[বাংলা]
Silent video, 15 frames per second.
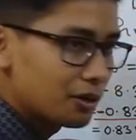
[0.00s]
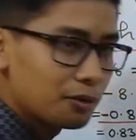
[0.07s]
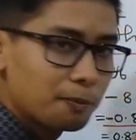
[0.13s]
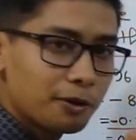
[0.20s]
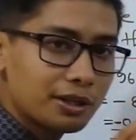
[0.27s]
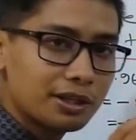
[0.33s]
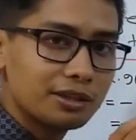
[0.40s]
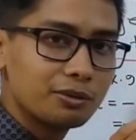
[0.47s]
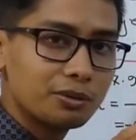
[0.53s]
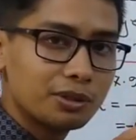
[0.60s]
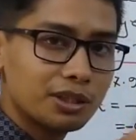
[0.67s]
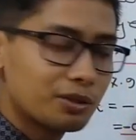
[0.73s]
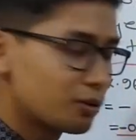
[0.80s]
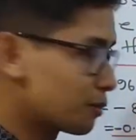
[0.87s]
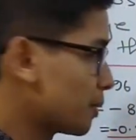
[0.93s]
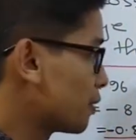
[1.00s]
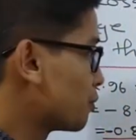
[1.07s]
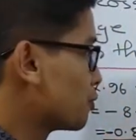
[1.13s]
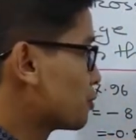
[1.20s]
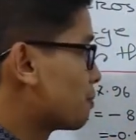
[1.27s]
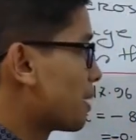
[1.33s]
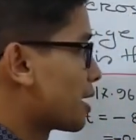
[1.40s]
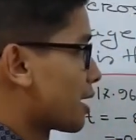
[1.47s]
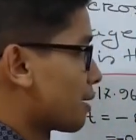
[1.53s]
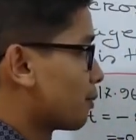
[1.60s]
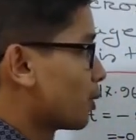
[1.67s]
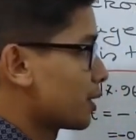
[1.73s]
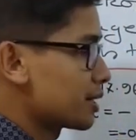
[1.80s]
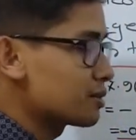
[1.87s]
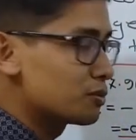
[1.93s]
যাওয়ার পরে কিন্তু কি করবেন উঠবেন না
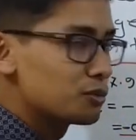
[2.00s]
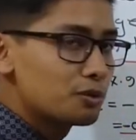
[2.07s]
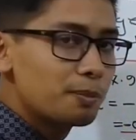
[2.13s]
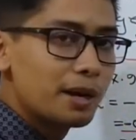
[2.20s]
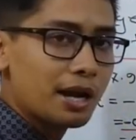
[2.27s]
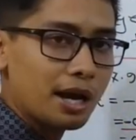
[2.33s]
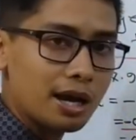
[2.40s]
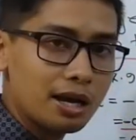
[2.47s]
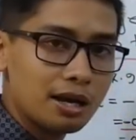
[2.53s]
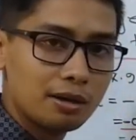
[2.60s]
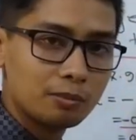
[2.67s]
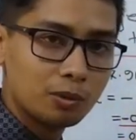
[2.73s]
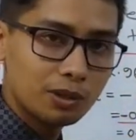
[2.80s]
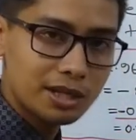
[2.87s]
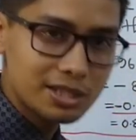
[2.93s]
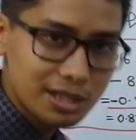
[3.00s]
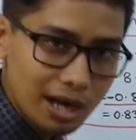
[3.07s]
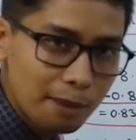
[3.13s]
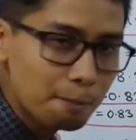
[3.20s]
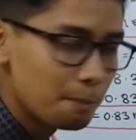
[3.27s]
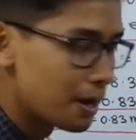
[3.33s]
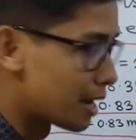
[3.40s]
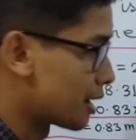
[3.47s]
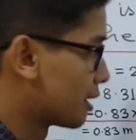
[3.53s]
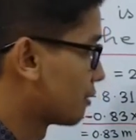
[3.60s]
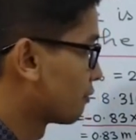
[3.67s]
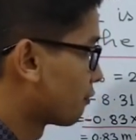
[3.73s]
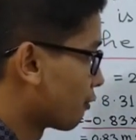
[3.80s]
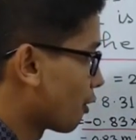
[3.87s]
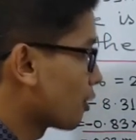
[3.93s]
ভোল্টেজ উঠবে না ভোল্টেজ নামবে
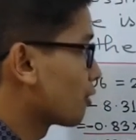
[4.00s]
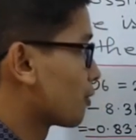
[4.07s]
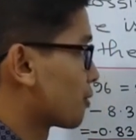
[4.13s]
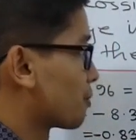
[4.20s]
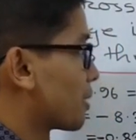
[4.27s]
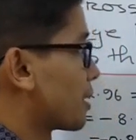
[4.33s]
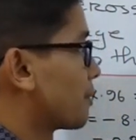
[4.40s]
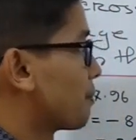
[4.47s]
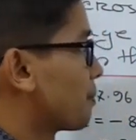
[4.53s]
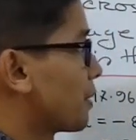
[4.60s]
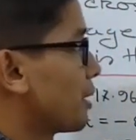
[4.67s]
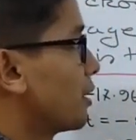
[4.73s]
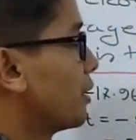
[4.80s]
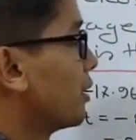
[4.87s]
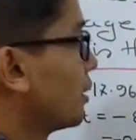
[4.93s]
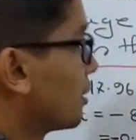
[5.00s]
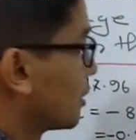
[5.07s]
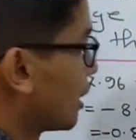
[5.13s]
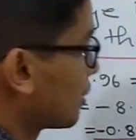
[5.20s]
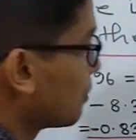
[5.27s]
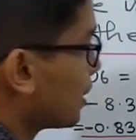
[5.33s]
ফল করবে দ্যাট